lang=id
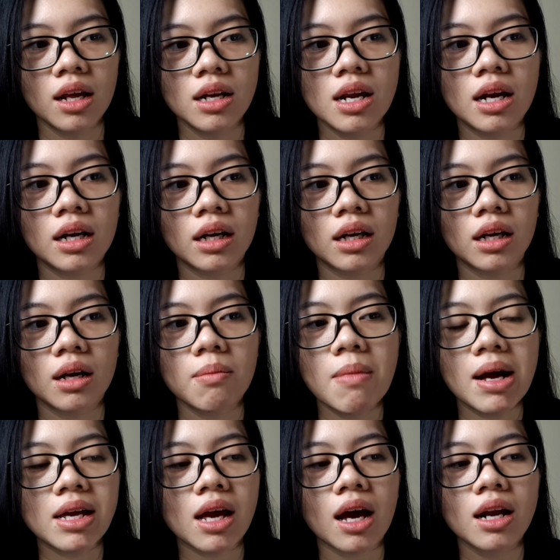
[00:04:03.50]
dan
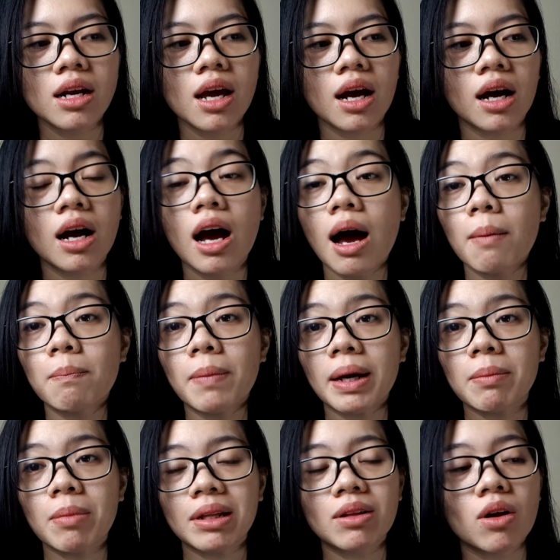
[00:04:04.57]
kebanyakan yang nggak
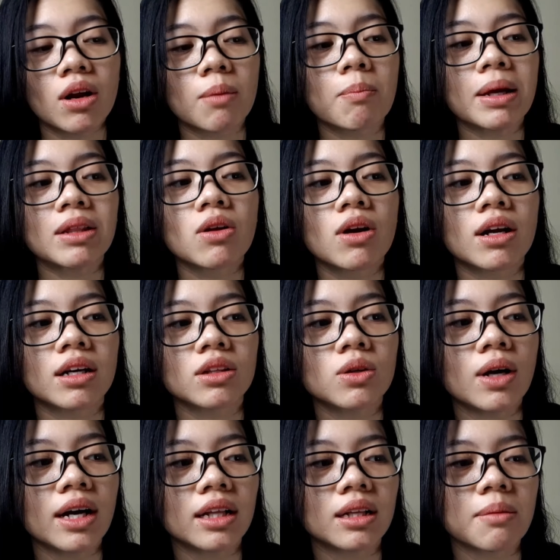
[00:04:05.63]
sampai 4 dolar 4 dolar itu
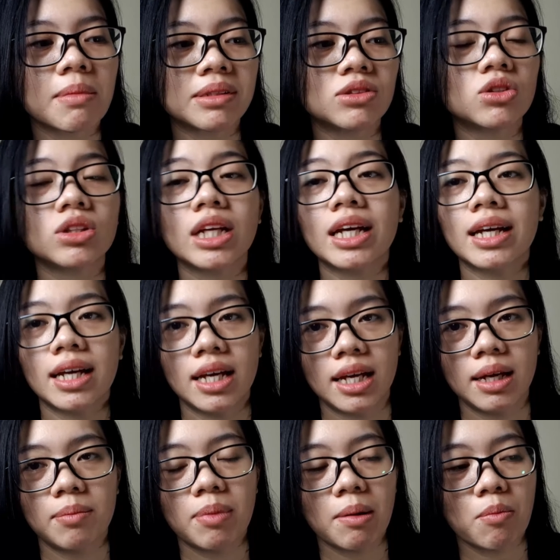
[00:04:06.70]
kayak termasuk
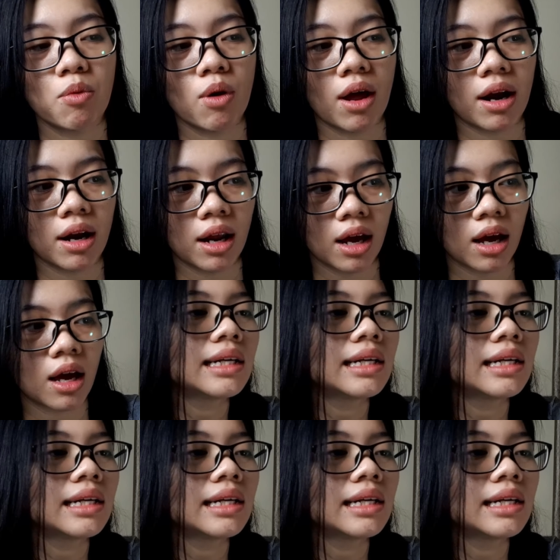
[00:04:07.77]
tinggi per bulannya